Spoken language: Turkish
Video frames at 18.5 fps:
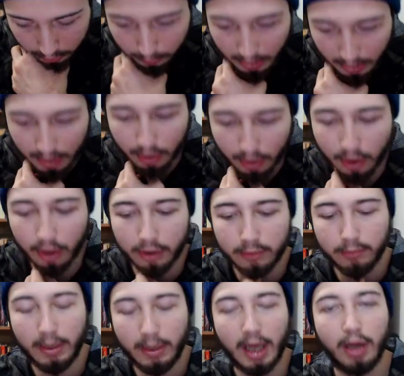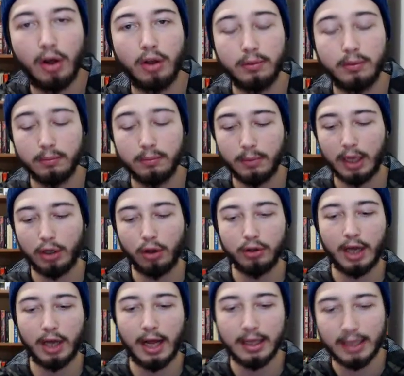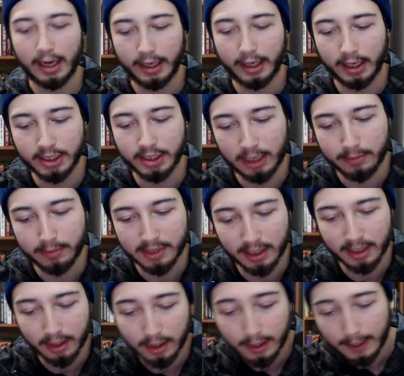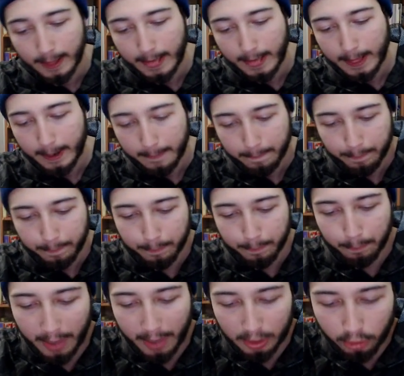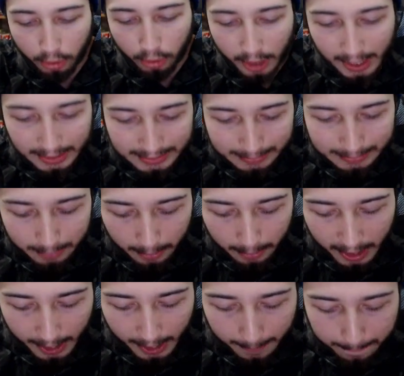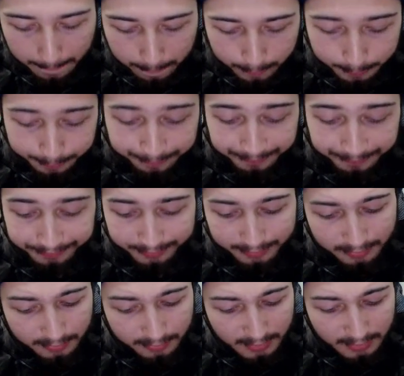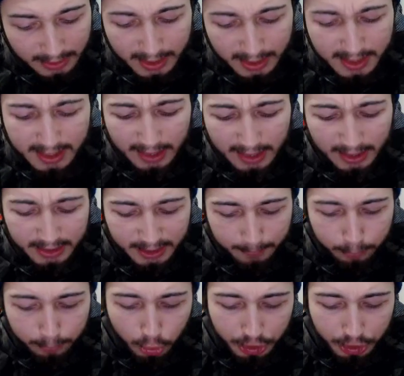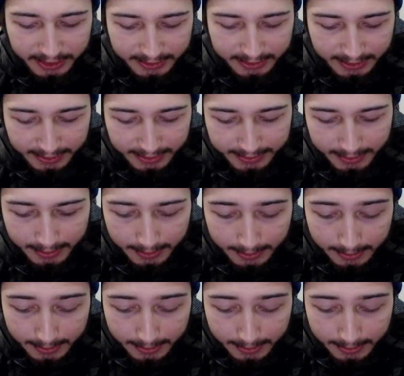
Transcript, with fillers: balon balon balon aldı arkadaşlar bize. Balon aldı baba. Neyse arkadaşlar bu şekildeydi.